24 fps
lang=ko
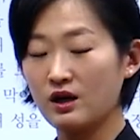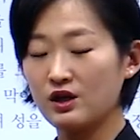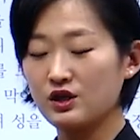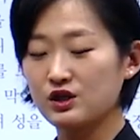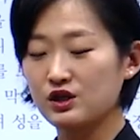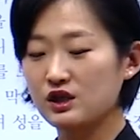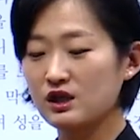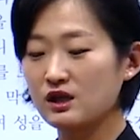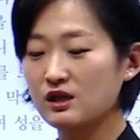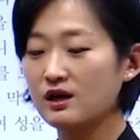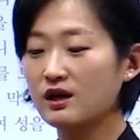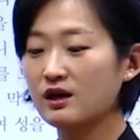
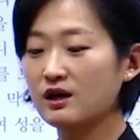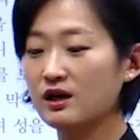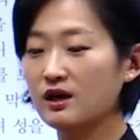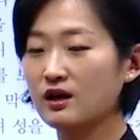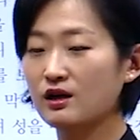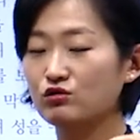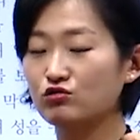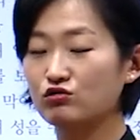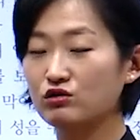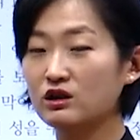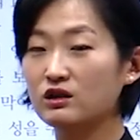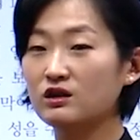
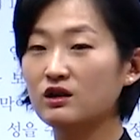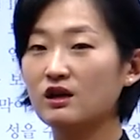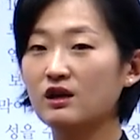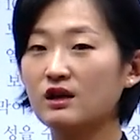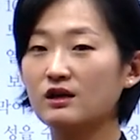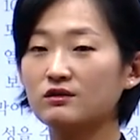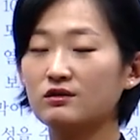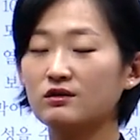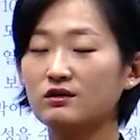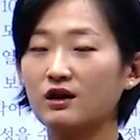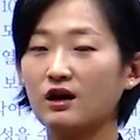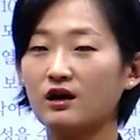신라가 우리
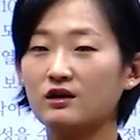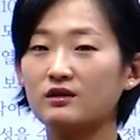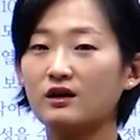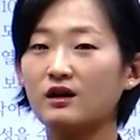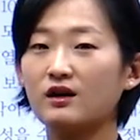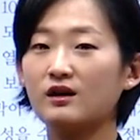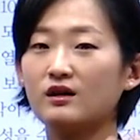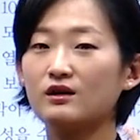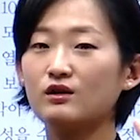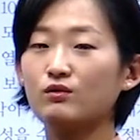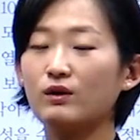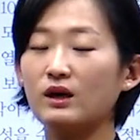땅에서
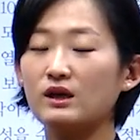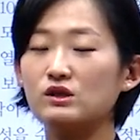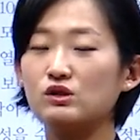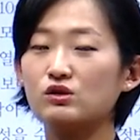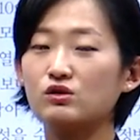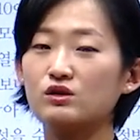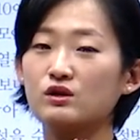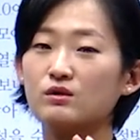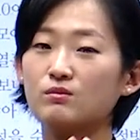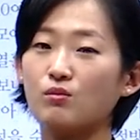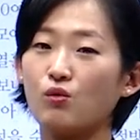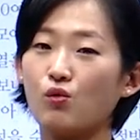당나라를
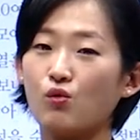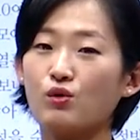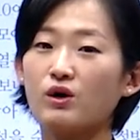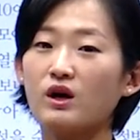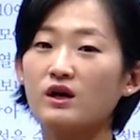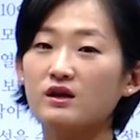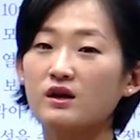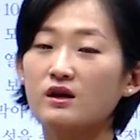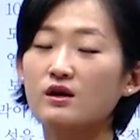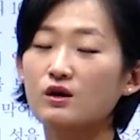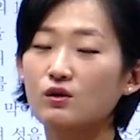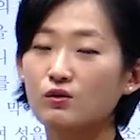완전히
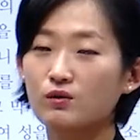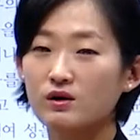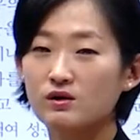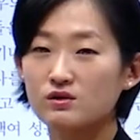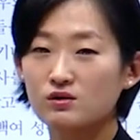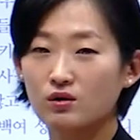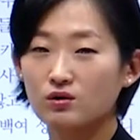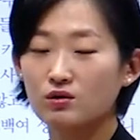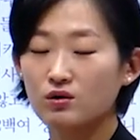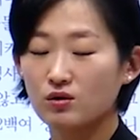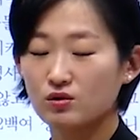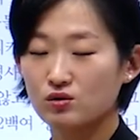몰아내려고
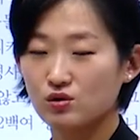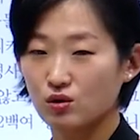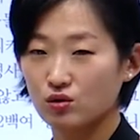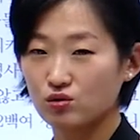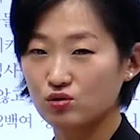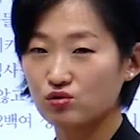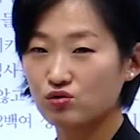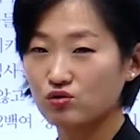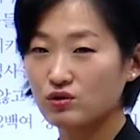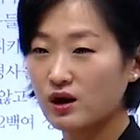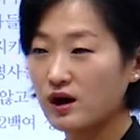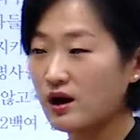했었던
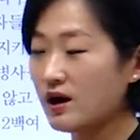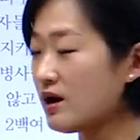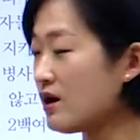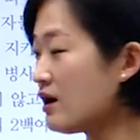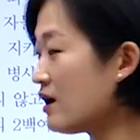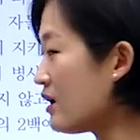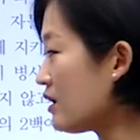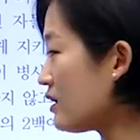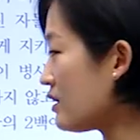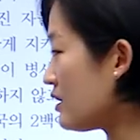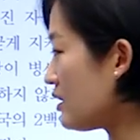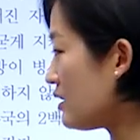전투가
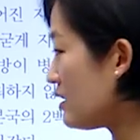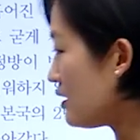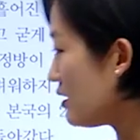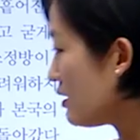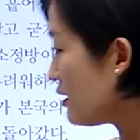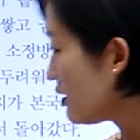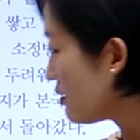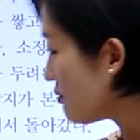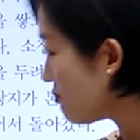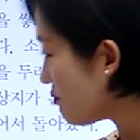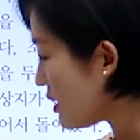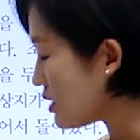이
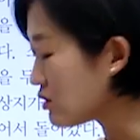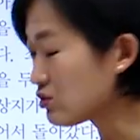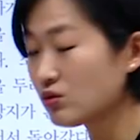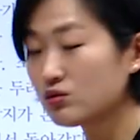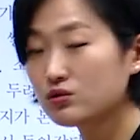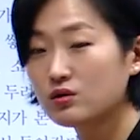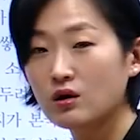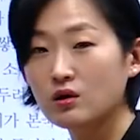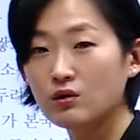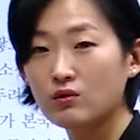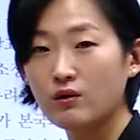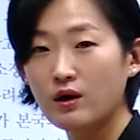
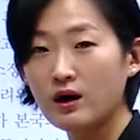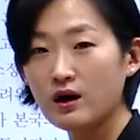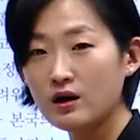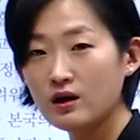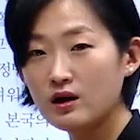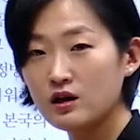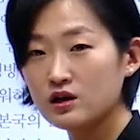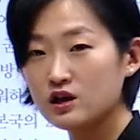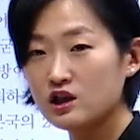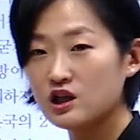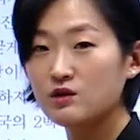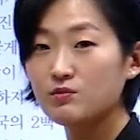메소선과
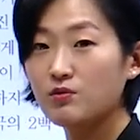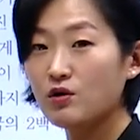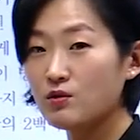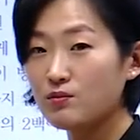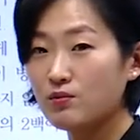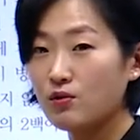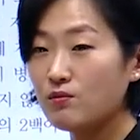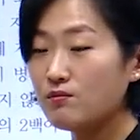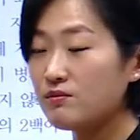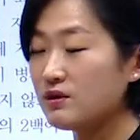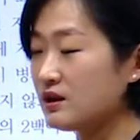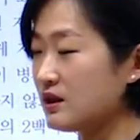
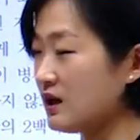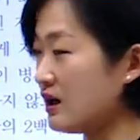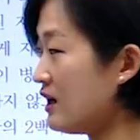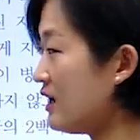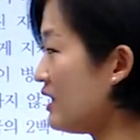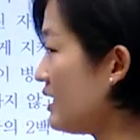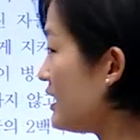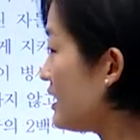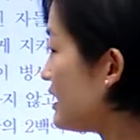기벌포입니다.